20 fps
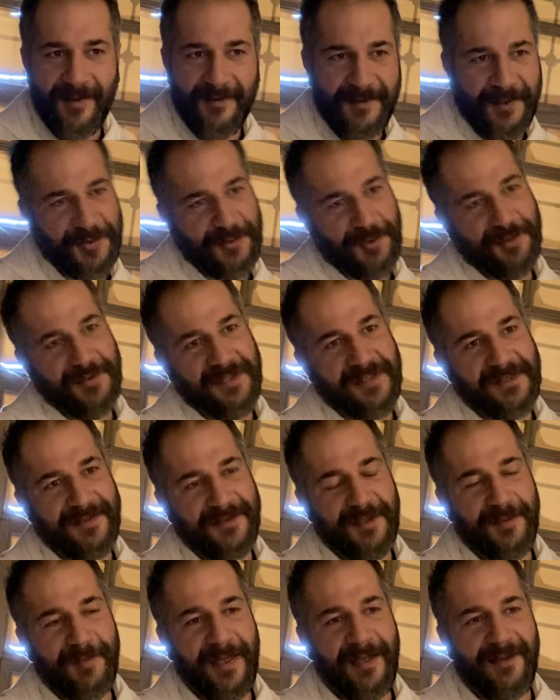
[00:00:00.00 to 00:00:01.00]
Nasıl olsa
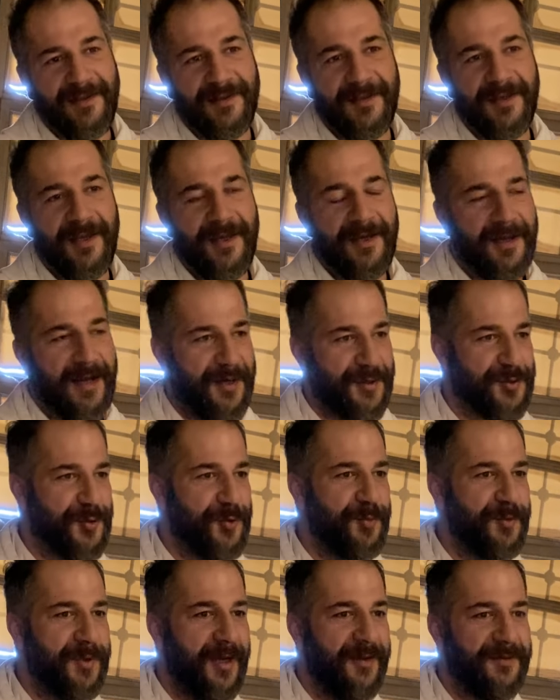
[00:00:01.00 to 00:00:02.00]
sınırı belli. Kars
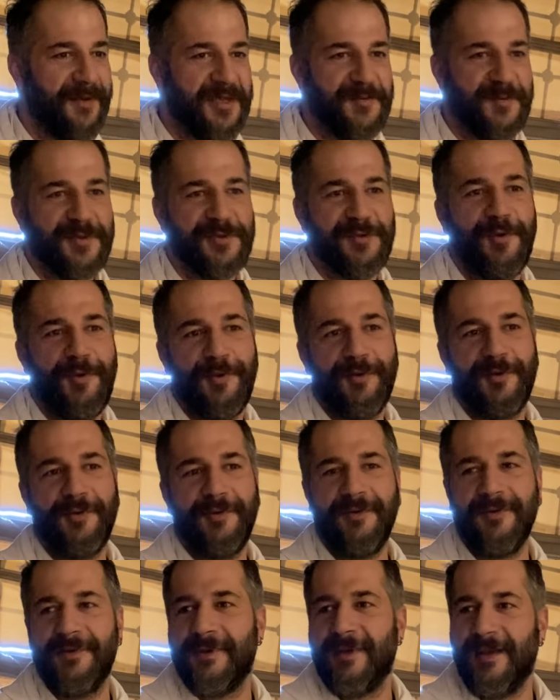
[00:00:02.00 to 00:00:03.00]
Gümrük Anlaşması oldu.